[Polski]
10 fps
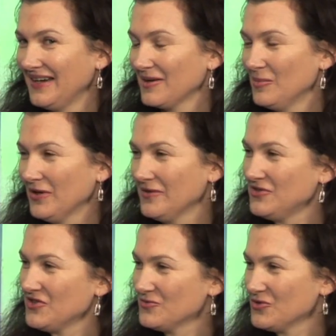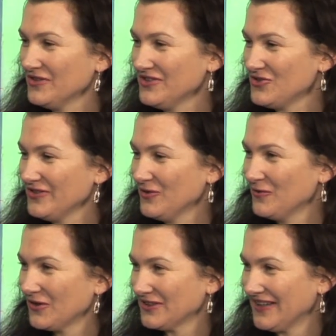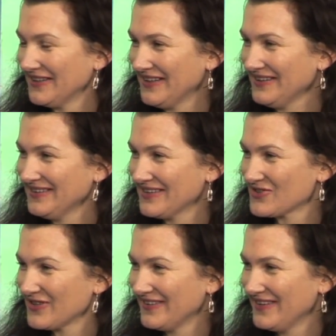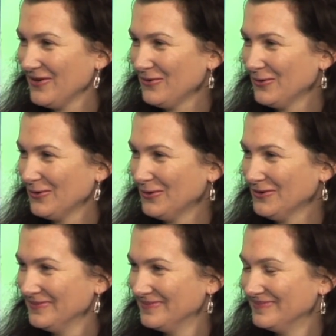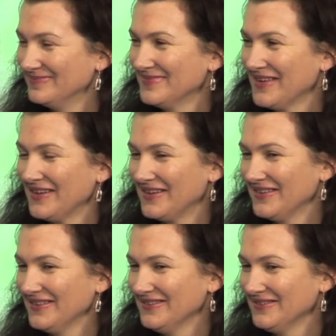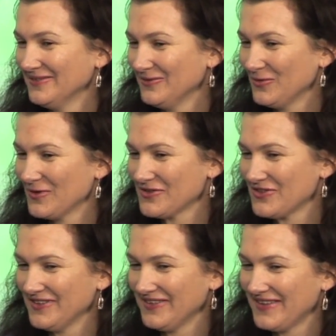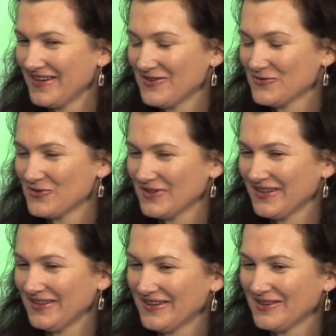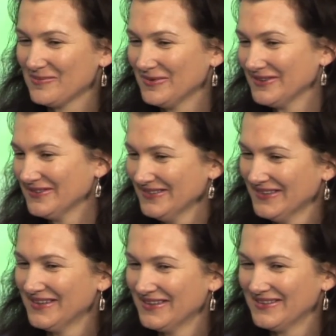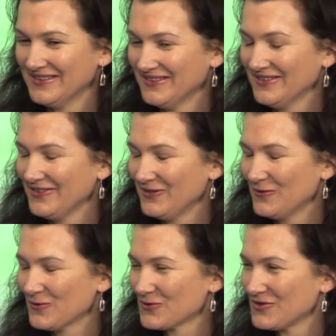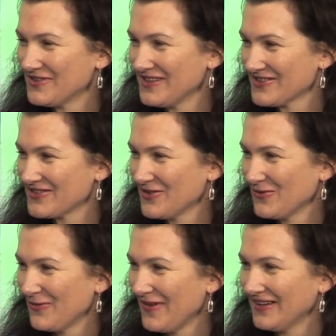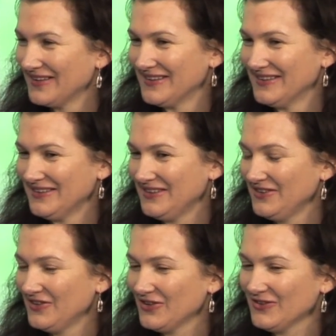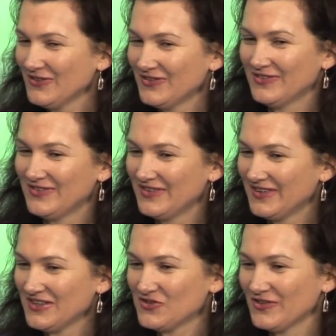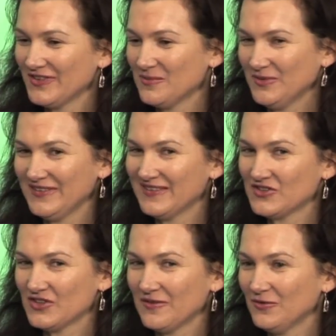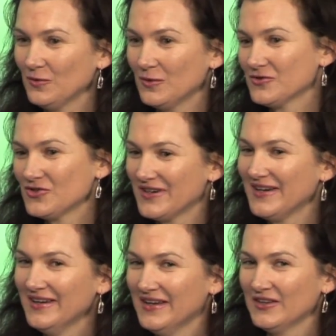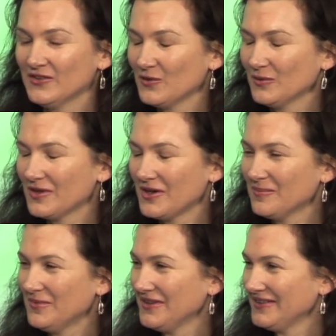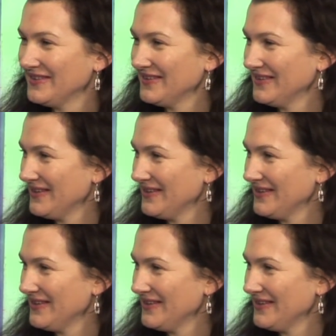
Tak, bo ja widziałam, że one siedzą w oknach, tak? Na mhm. krzesełku. Nie wolno im wychodzić. właśnie starają się tak jakby e, zwrócić na siebie uwagę. I to też, co mnie zaciekawiło, że są to kobiety